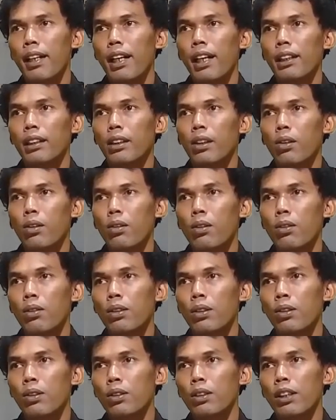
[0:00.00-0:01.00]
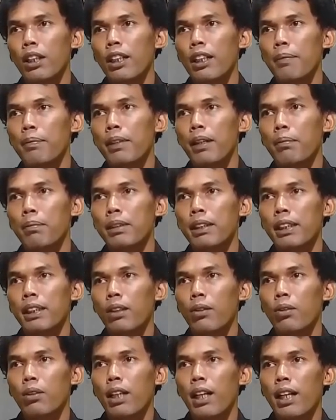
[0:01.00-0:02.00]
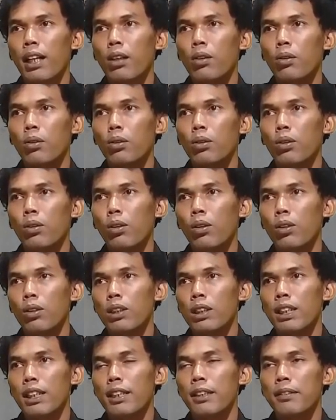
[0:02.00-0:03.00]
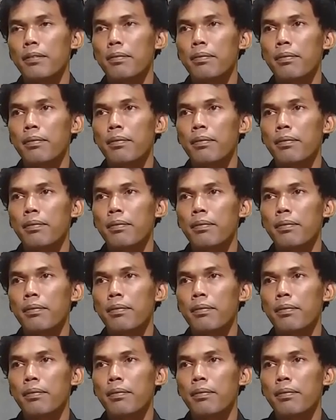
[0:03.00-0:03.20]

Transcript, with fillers: atau username yang bisa digunakan untuk login